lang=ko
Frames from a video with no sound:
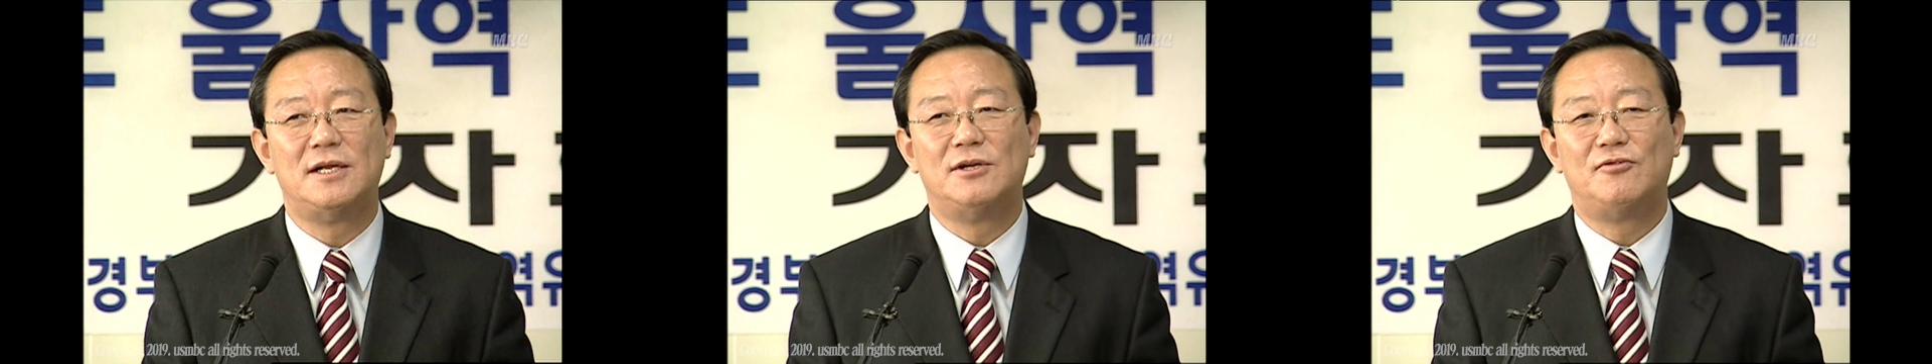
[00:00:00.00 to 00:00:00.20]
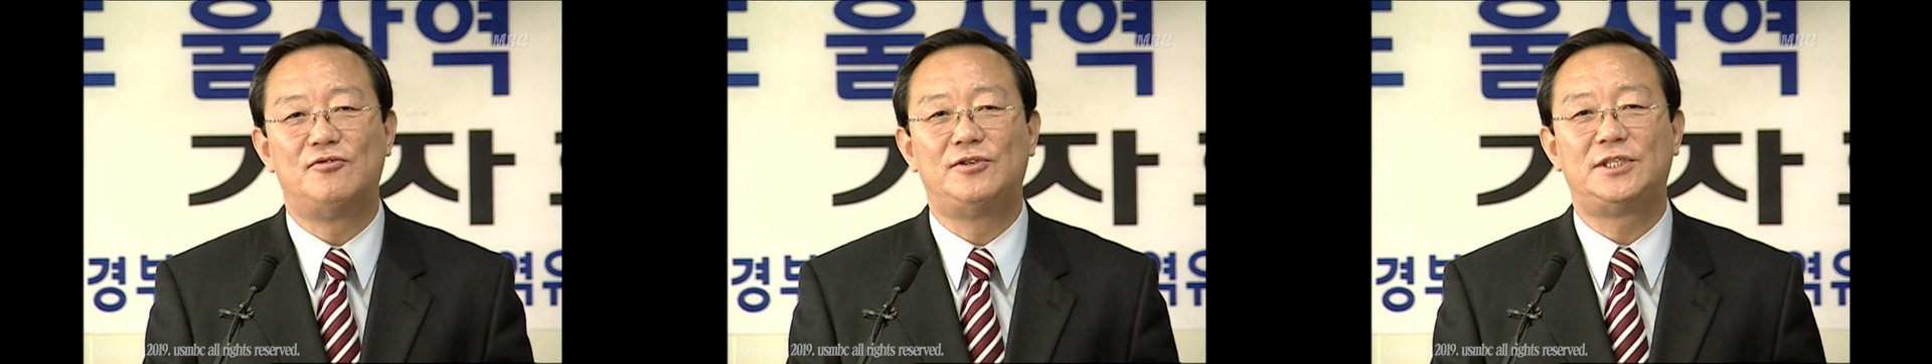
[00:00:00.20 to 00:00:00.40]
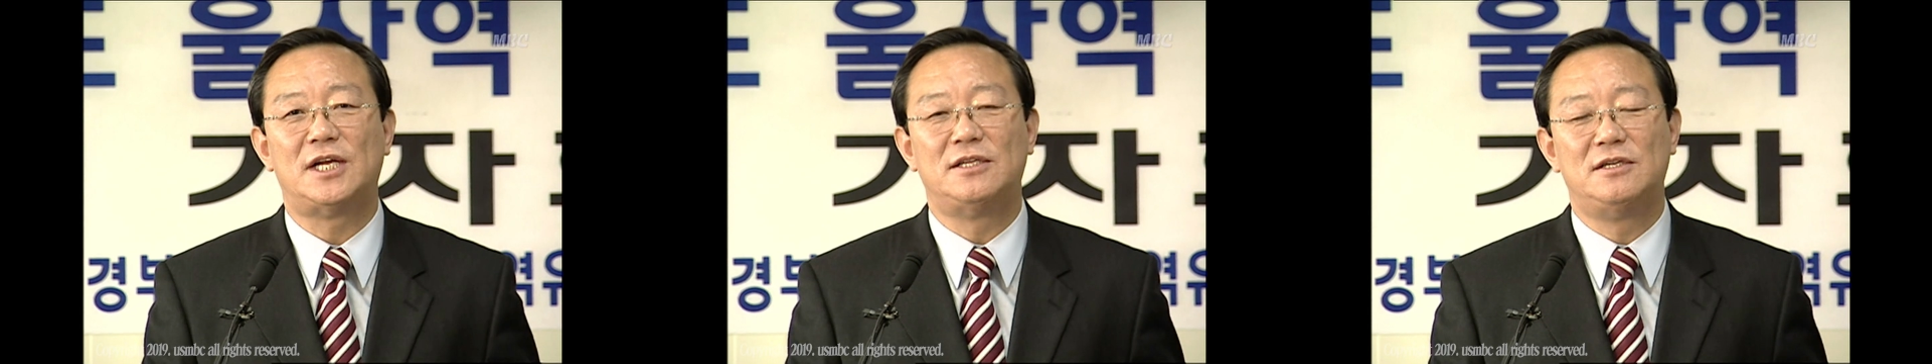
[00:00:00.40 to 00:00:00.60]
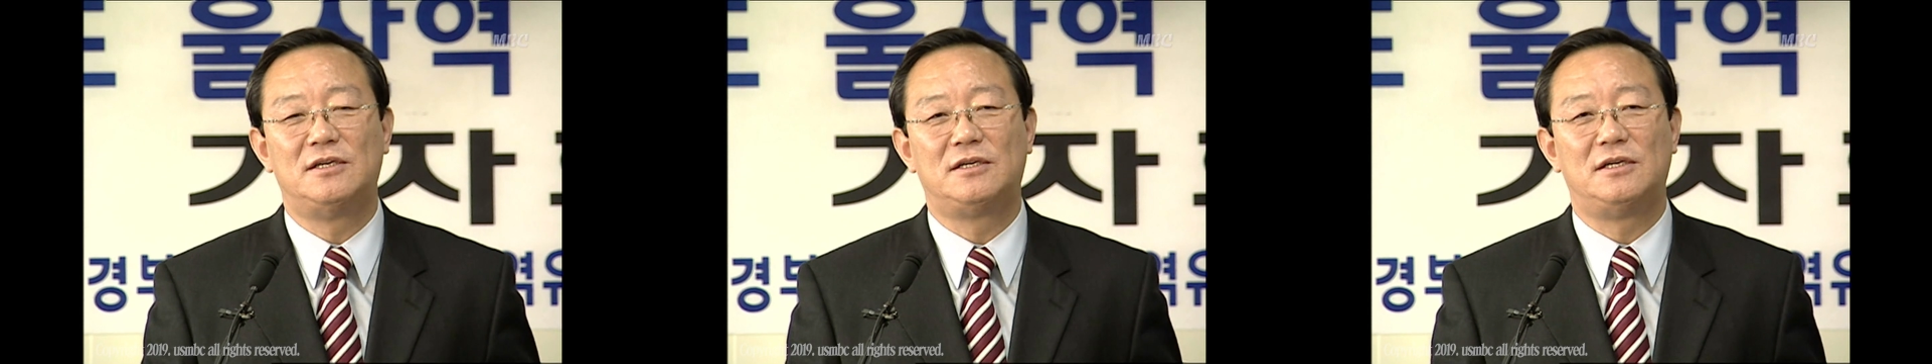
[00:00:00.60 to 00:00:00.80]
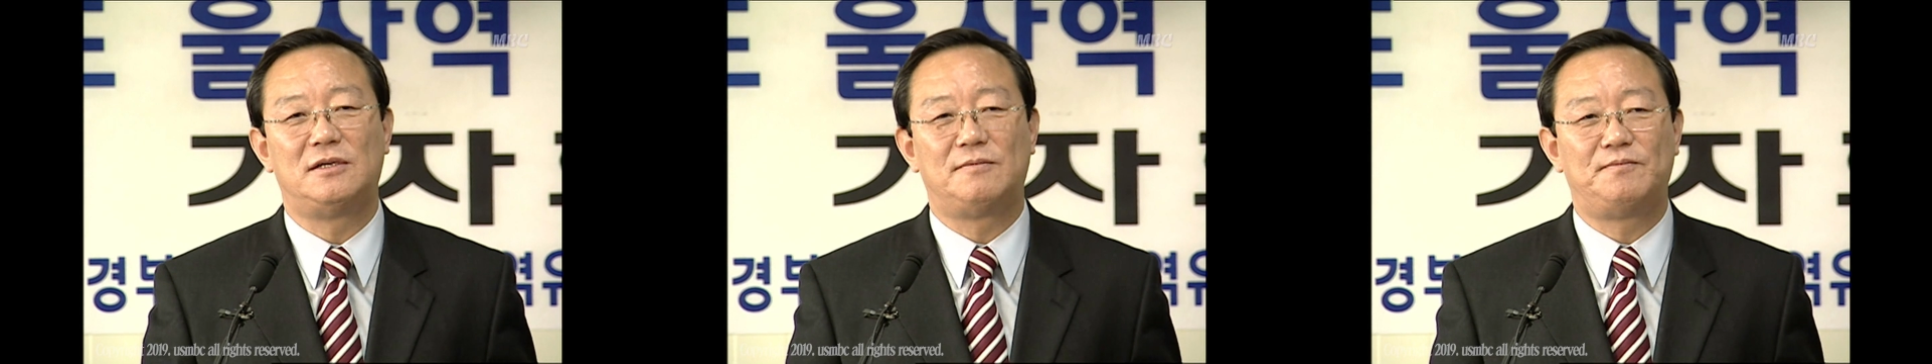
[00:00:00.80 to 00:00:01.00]

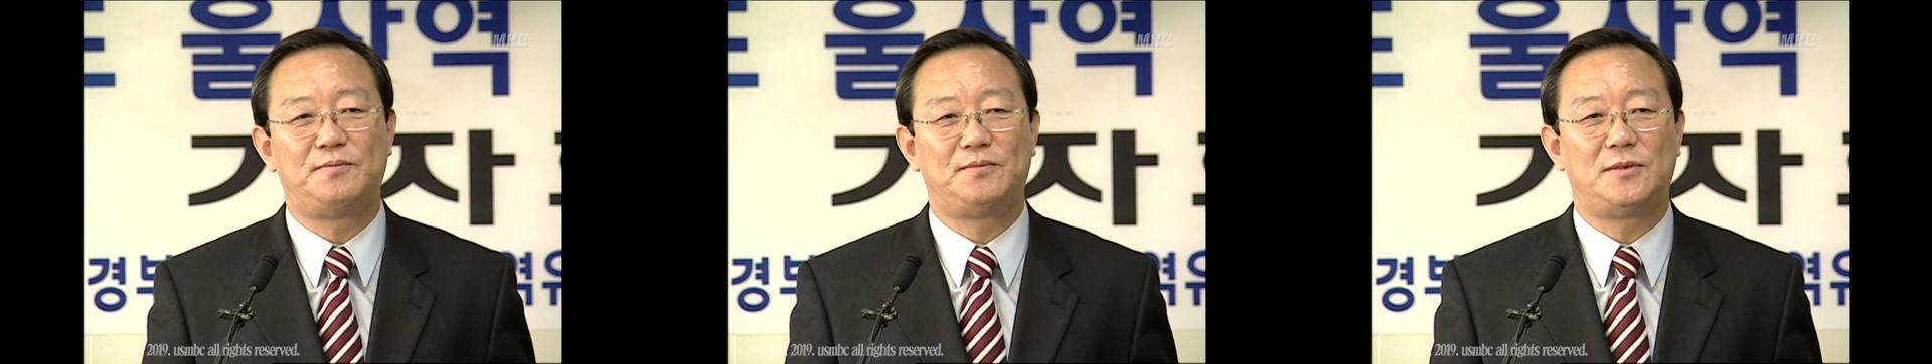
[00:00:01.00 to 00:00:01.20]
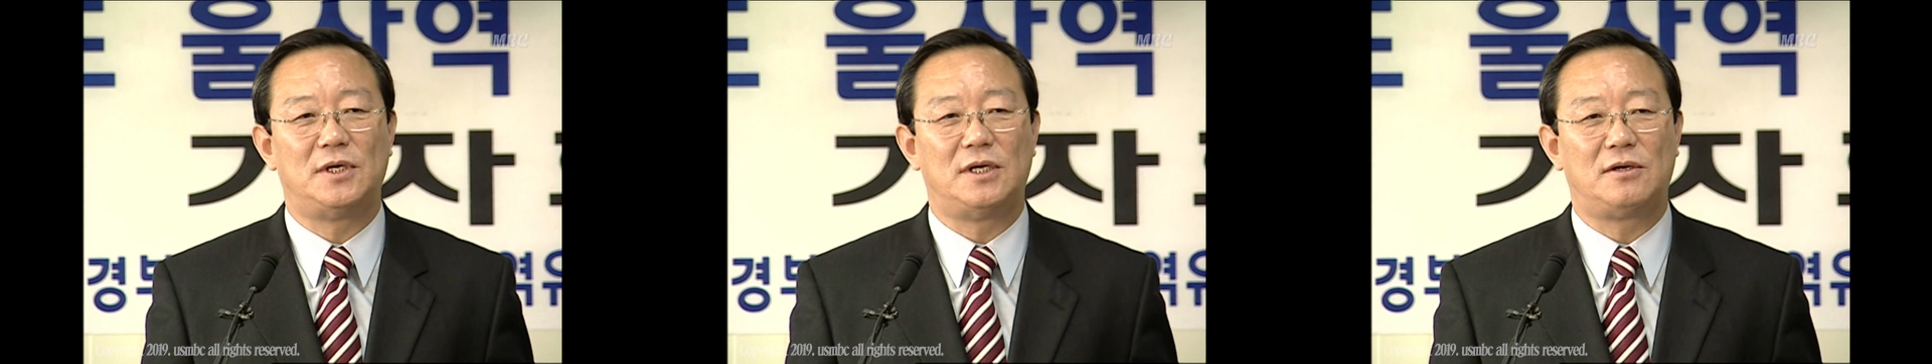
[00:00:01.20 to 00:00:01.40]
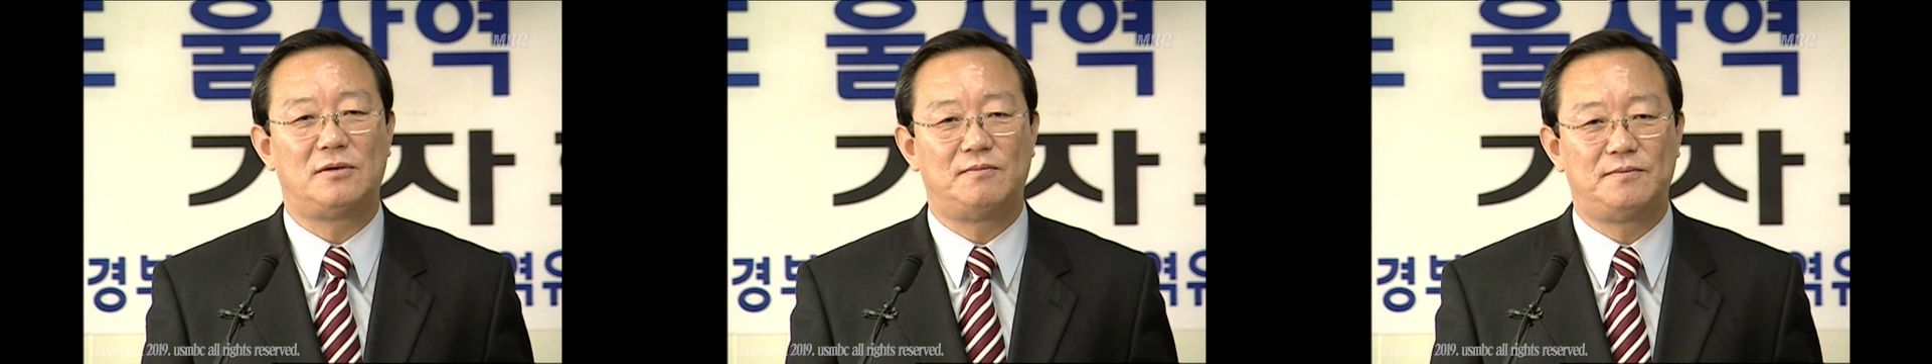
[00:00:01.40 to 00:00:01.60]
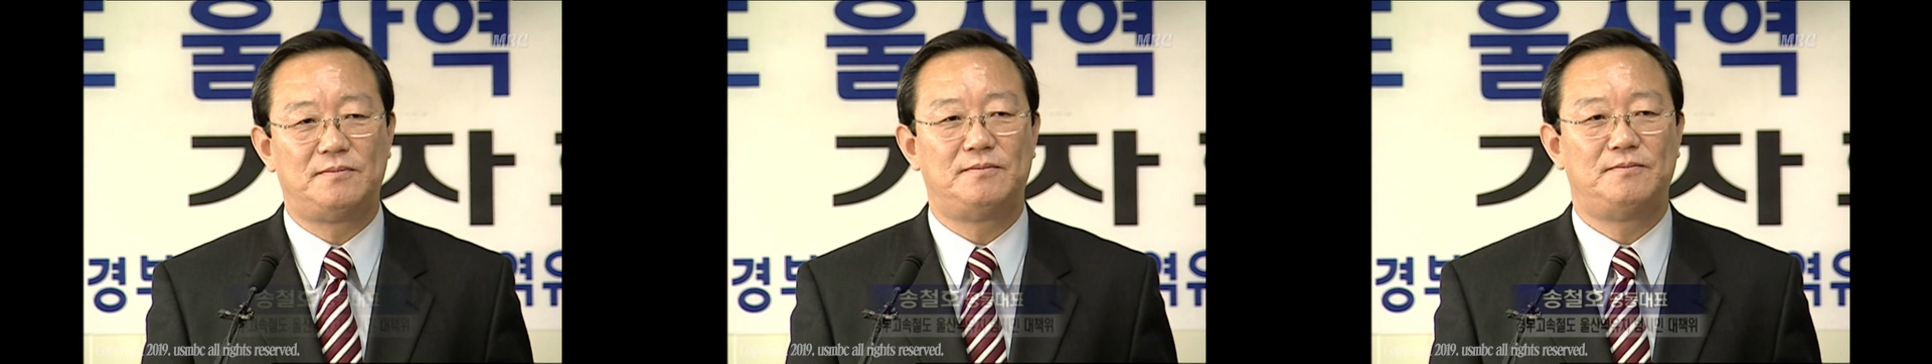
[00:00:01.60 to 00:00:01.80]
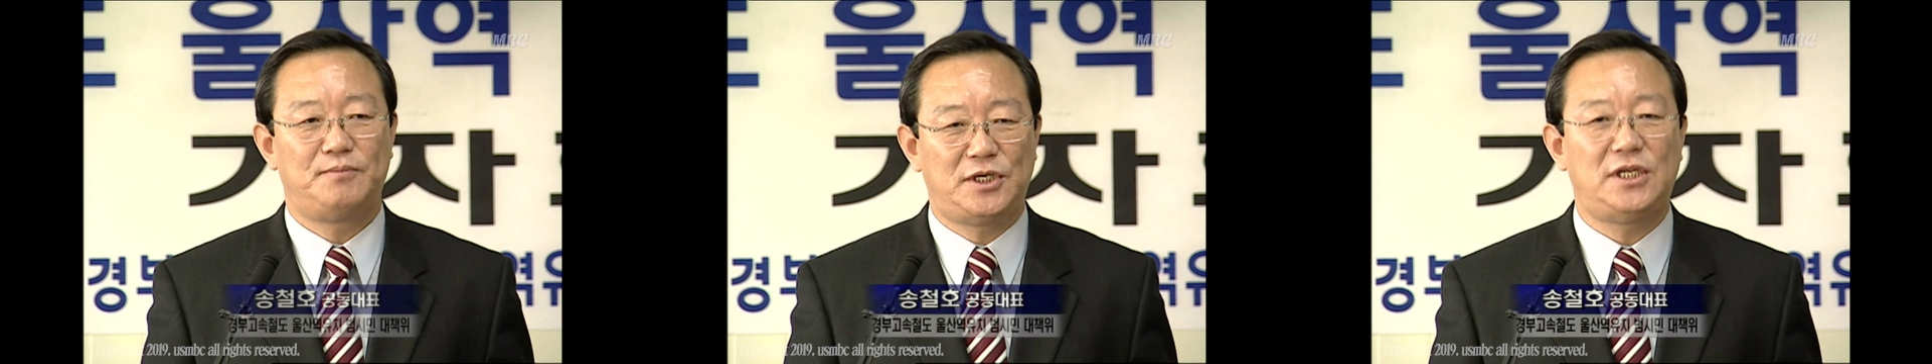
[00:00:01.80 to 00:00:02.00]
울산역을 예,
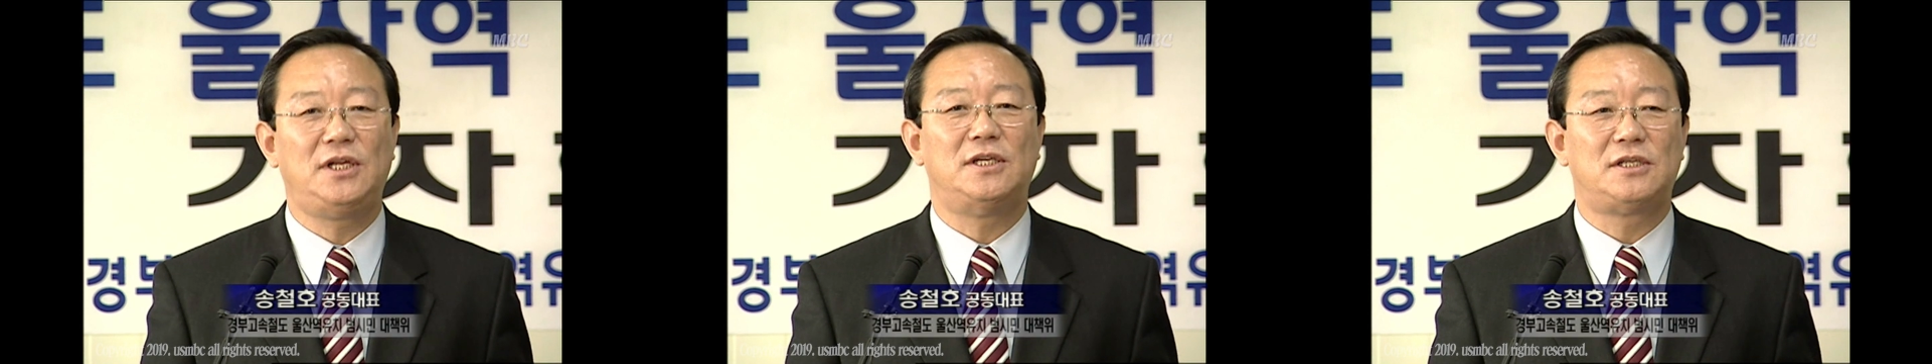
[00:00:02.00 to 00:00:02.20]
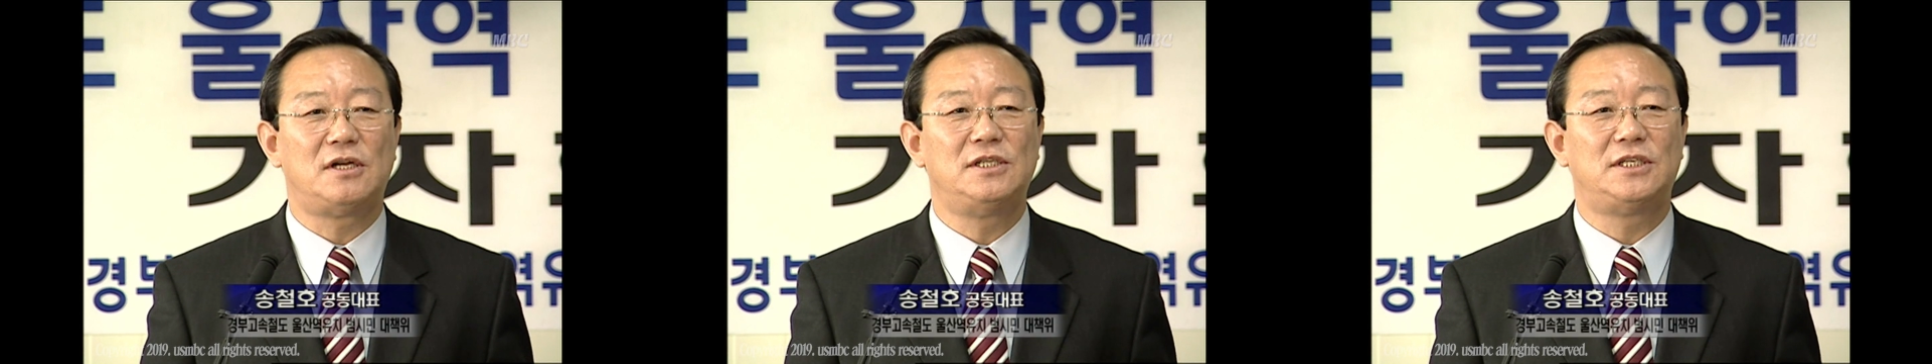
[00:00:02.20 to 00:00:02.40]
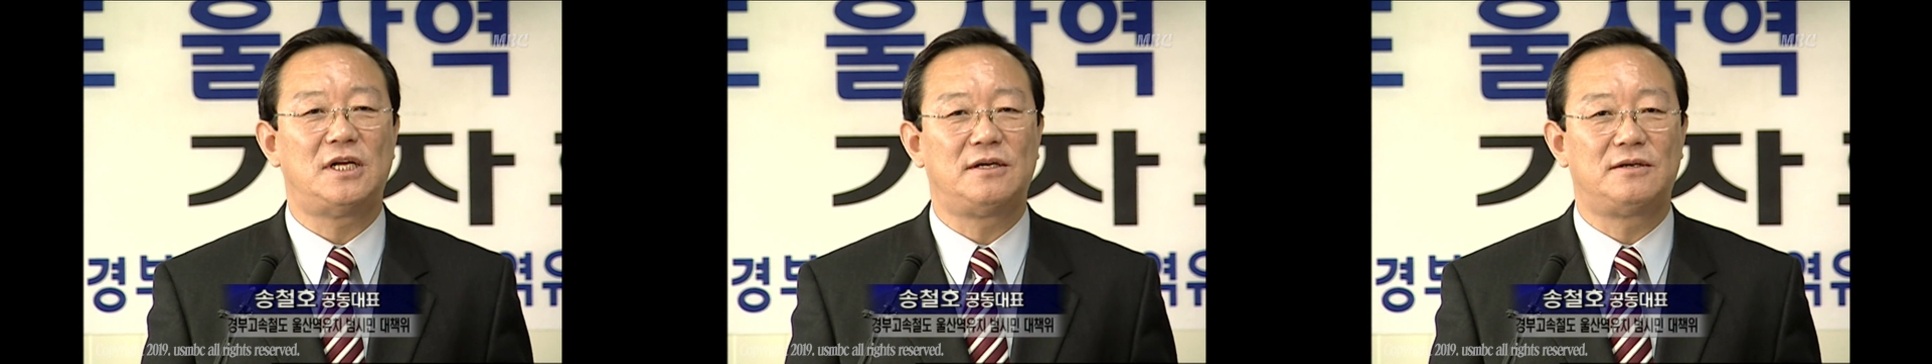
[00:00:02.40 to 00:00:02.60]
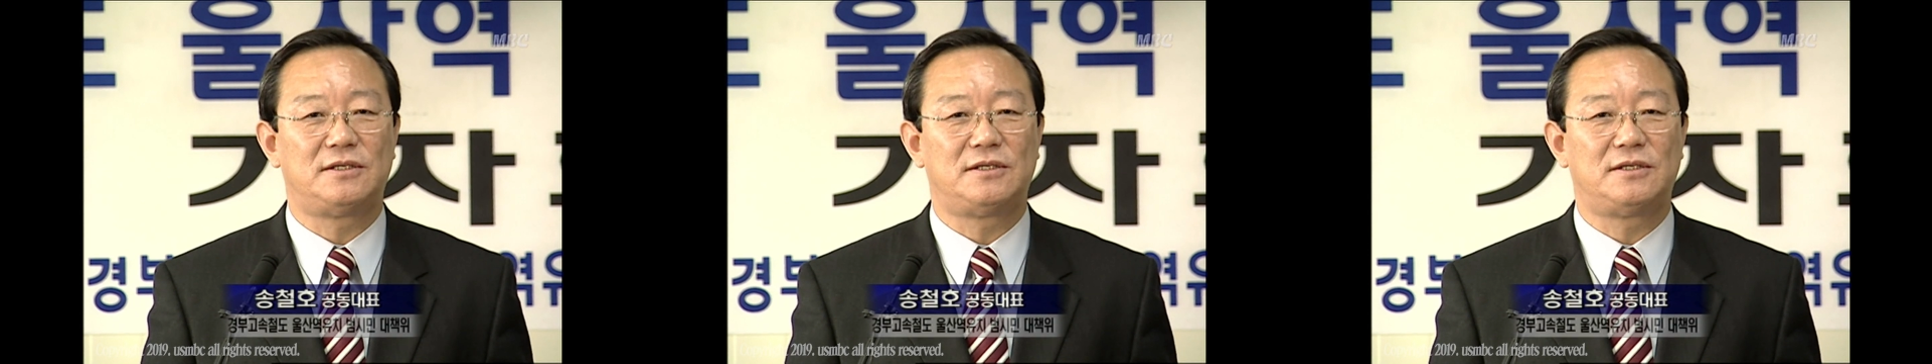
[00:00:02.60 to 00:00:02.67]
필히 철치할